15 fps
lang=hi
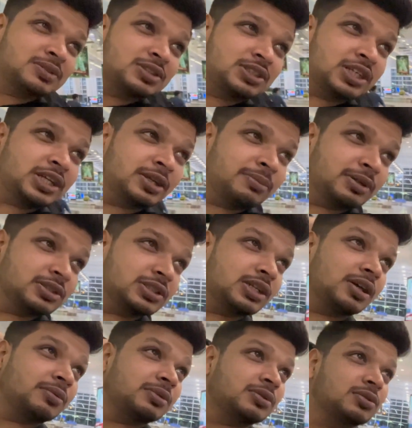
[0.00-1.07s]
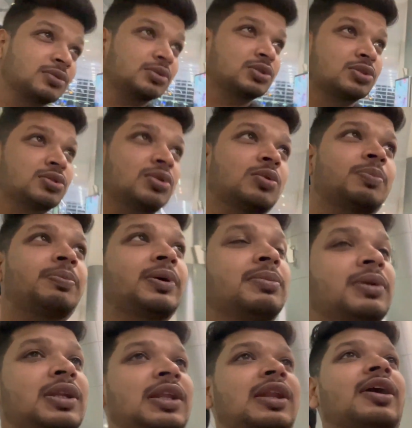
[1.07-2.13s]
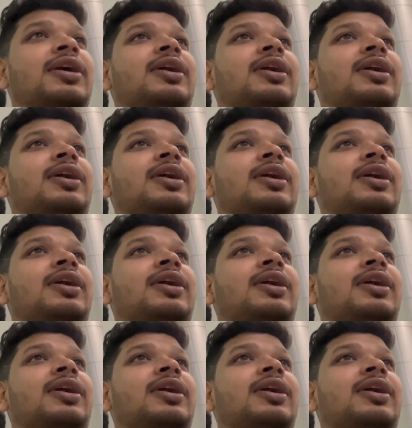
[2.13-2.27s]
छः बजे अभी तो कुछ ओपन भी नहीं लग